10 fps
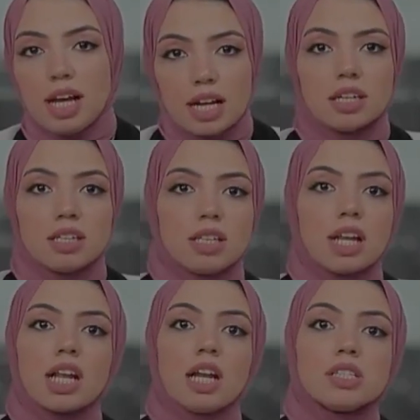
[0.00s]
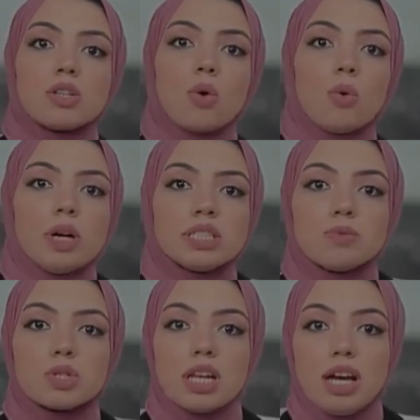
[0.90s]
أكد أيضا على حرص القوات
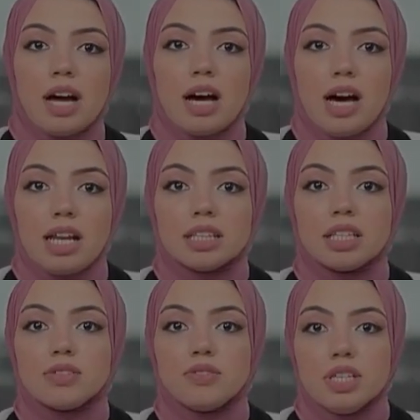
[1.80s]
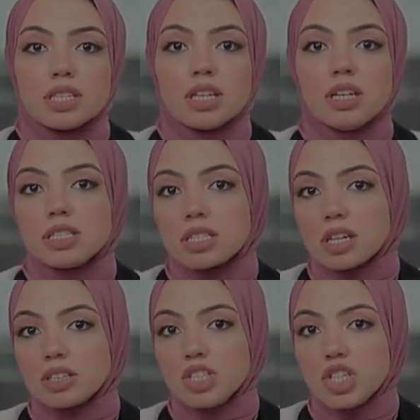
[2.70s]
المسلحة على تنفيذ
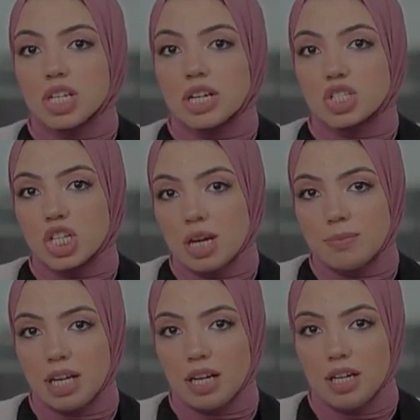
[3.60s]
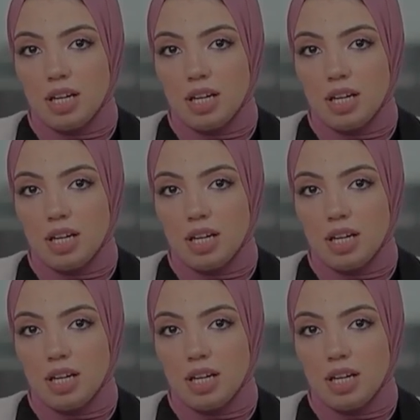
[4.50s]
استراتيجية شاملة